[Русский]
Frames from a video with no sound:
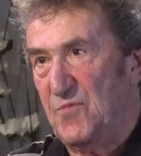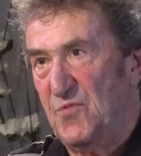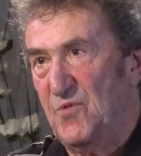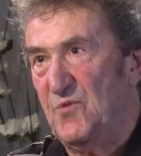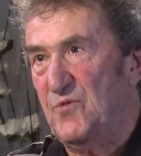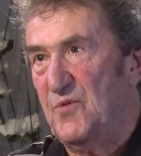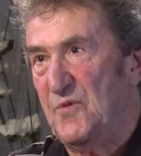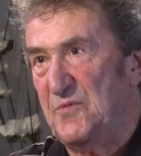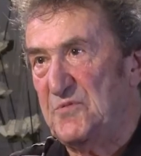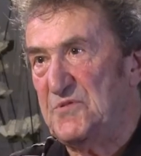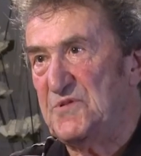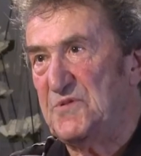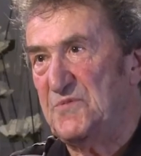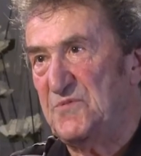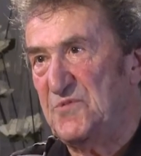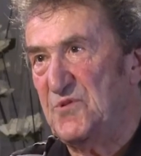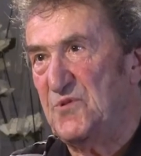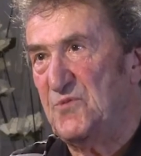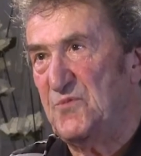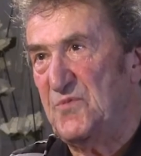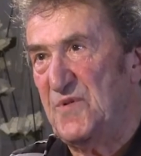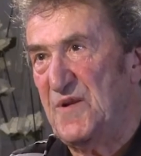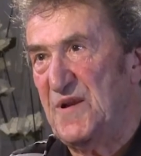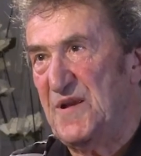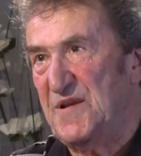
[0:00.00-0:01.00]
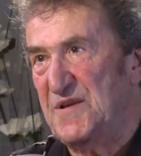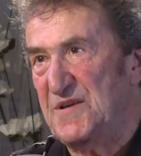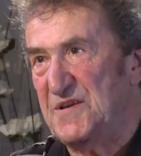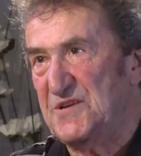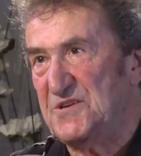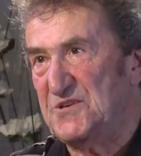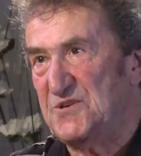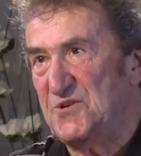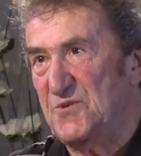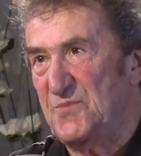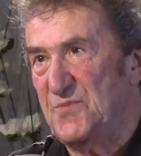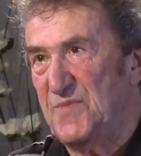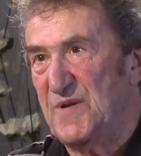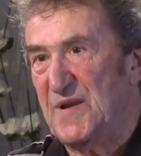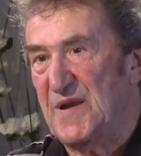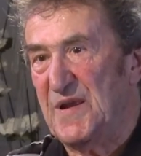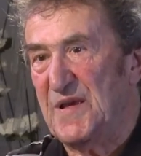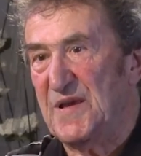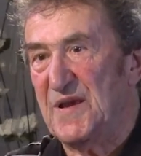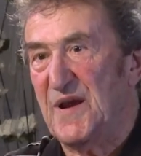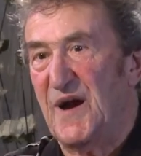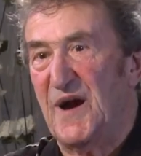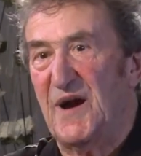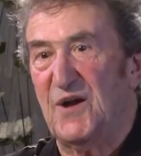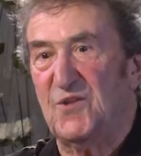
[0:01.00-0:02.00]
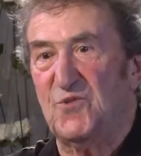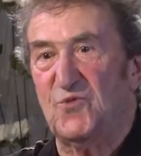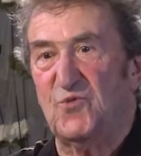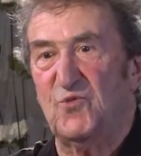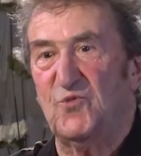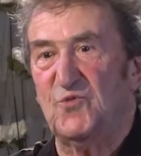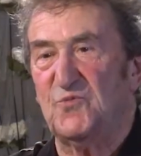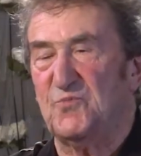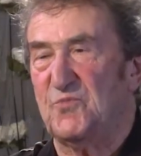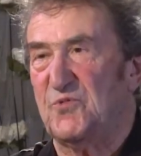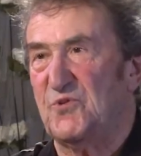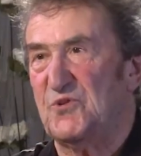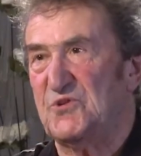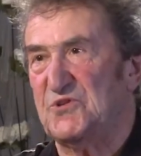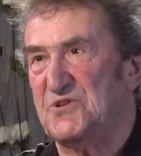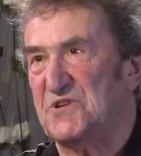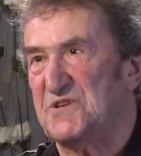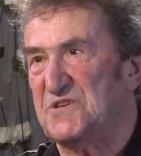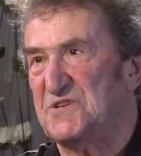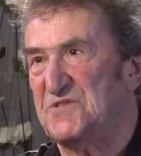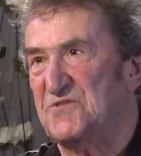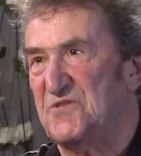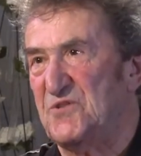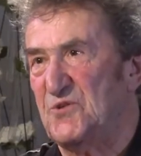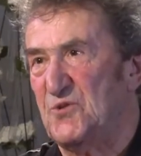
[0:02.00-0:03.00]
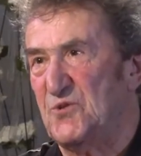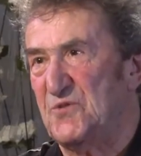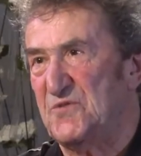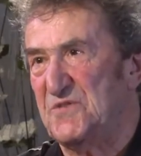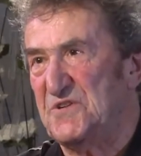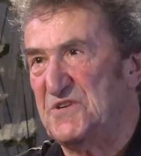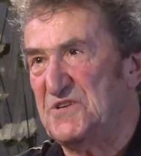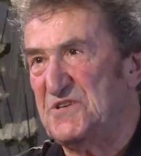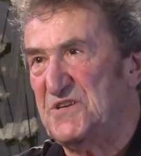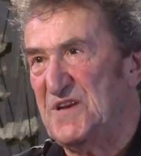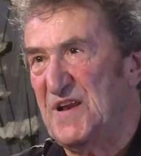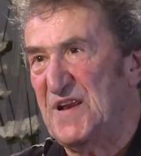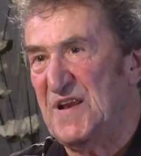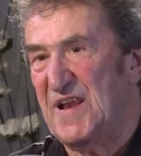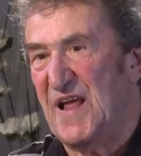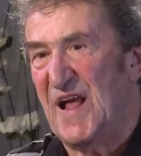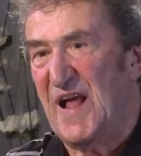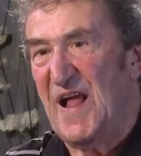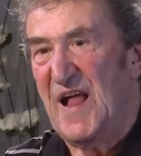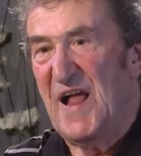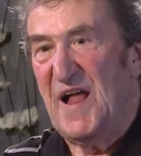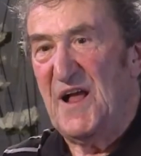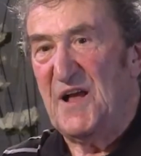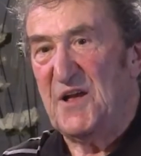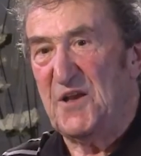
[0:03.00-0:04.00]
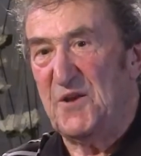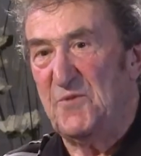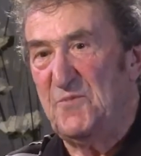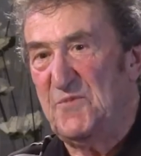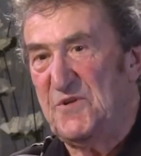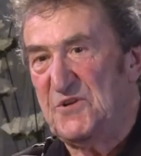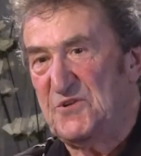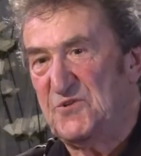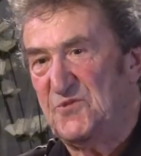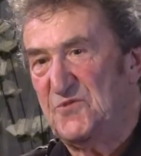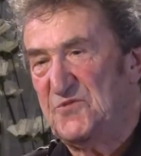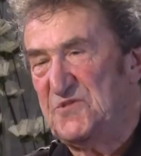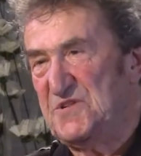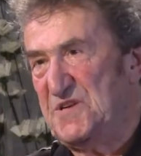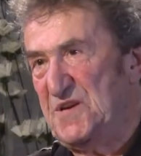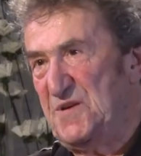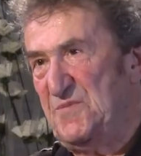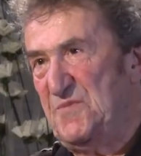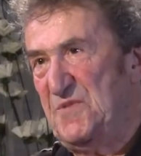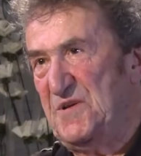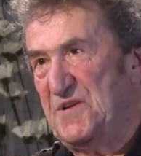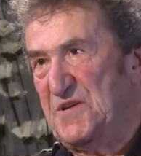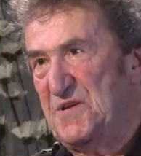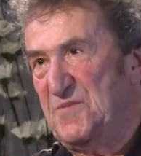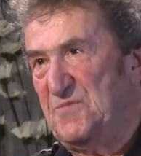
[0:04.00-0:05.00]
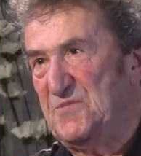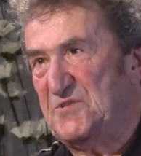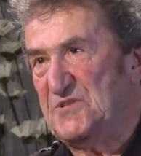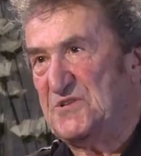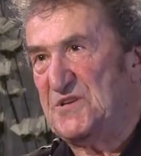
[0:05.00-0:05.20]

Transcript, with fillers: Ну, в общем, юбилей есть юбилей. А тут просто цвело веселье, и между всеми этими